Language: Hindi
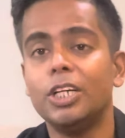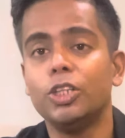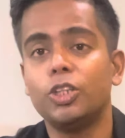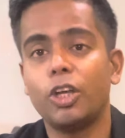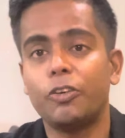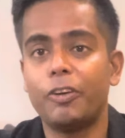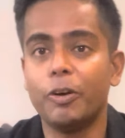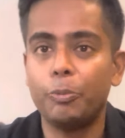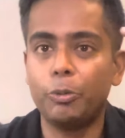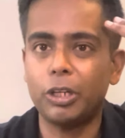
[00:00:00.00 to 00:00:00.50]
तो
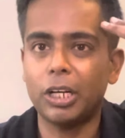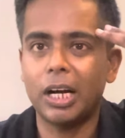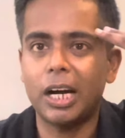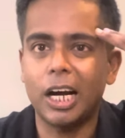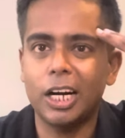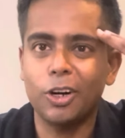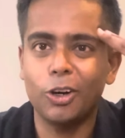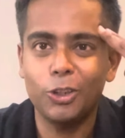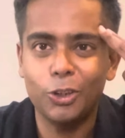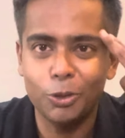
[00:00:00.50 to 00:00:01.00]
इफ यू पुट अ
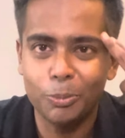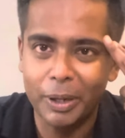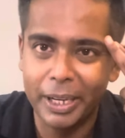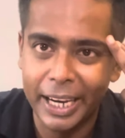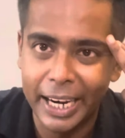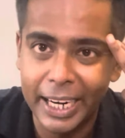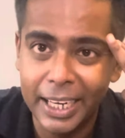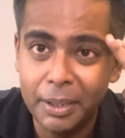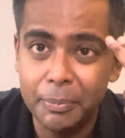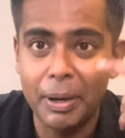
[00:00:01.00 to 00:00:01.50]
गन ऑन टू माई
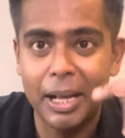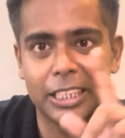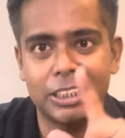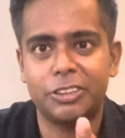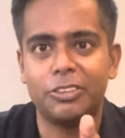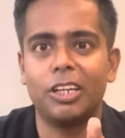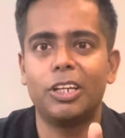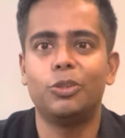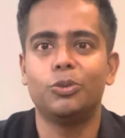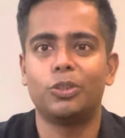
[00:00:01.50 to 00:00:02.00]
हेड मैं
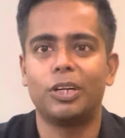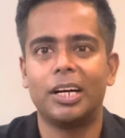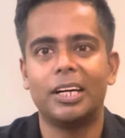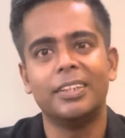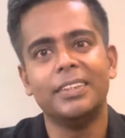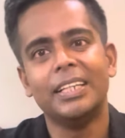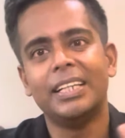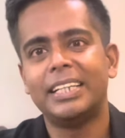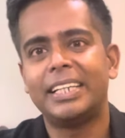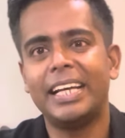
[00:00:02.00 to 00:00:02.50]
एस्ट्रल लूंगा
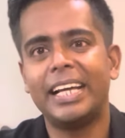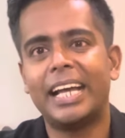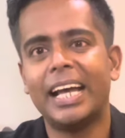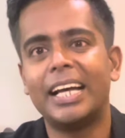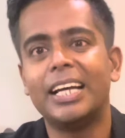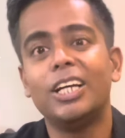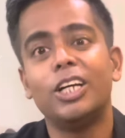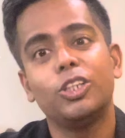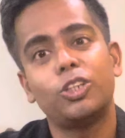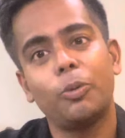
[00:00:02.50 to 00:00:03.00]
ठीक है
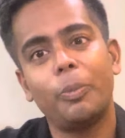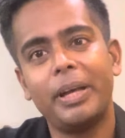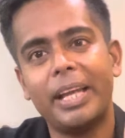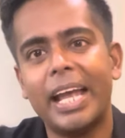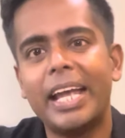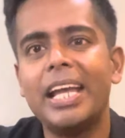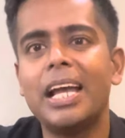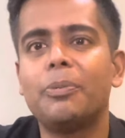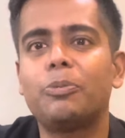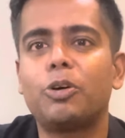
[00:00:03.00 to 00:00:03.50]
तो मैं
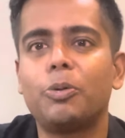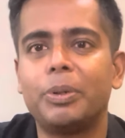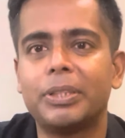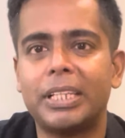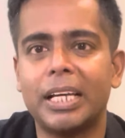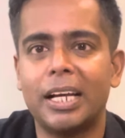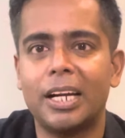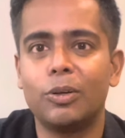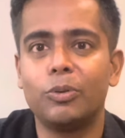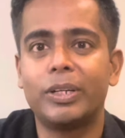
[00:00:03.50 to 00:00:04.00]
यही आपको
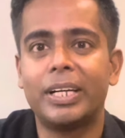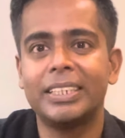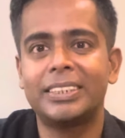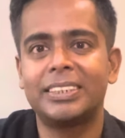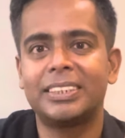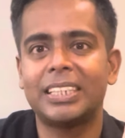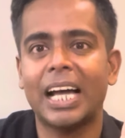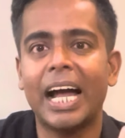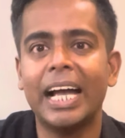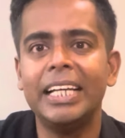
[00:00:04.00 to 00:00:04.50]
बता रहा हूँ कि
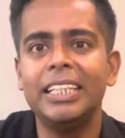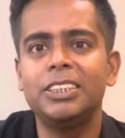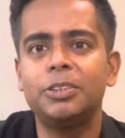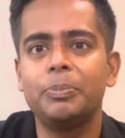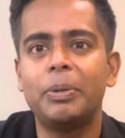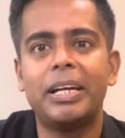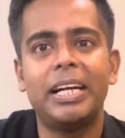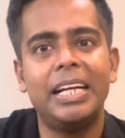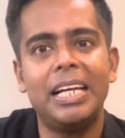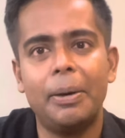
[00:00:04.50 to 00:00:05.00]
साइज
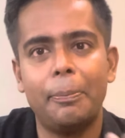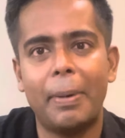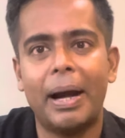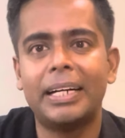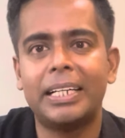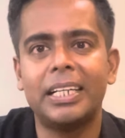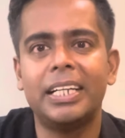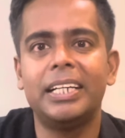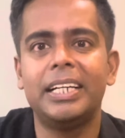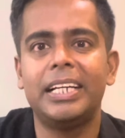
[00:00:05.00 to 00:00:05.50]
मेरे लिए
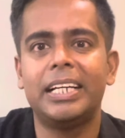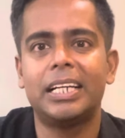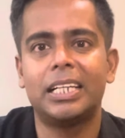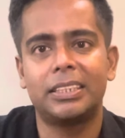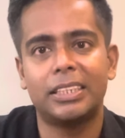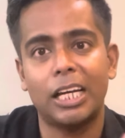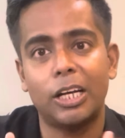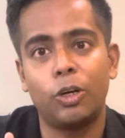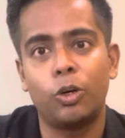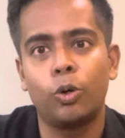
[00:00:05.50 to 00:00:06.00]
मैटर ही नहीं
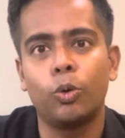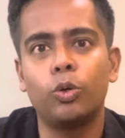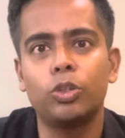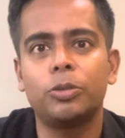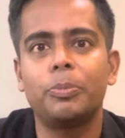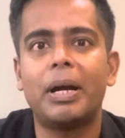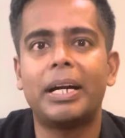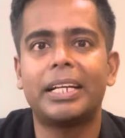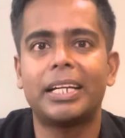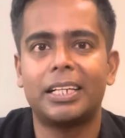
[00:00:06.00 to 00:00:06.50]
करता है ग्रोथ
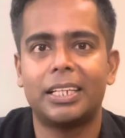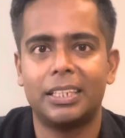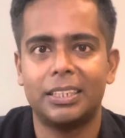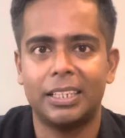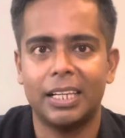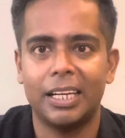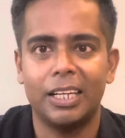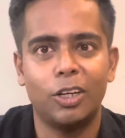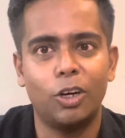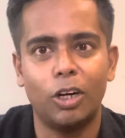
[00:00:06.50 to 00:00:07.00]
मैटर
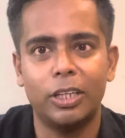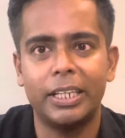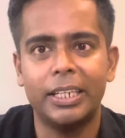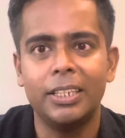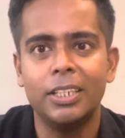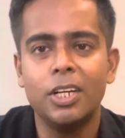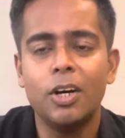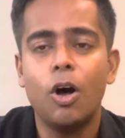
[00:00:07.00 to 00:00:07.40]
करता है गॉट इट